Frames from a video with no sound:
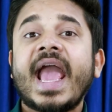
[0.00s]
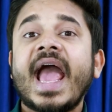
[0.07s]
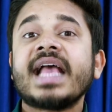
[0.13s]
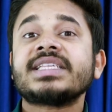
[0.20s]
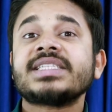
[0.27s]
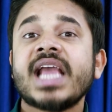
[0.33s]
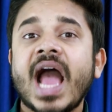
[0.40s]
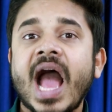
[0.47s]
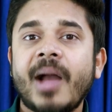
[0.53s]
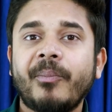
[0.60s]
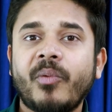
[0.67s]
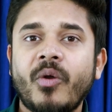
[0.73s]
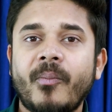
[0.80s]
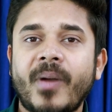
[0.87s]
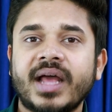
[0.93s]
कैसे
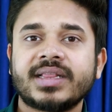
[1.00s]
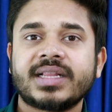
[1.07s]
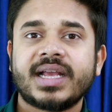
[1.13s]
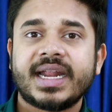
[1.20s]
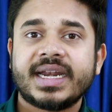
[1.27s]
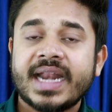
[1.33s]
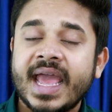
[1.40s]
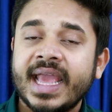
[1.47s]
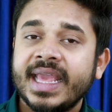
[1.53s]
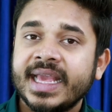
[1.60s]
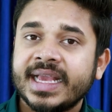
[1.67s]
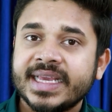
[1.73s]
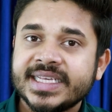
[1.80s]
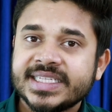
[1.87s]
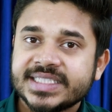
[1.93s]
आपको बात करना है एक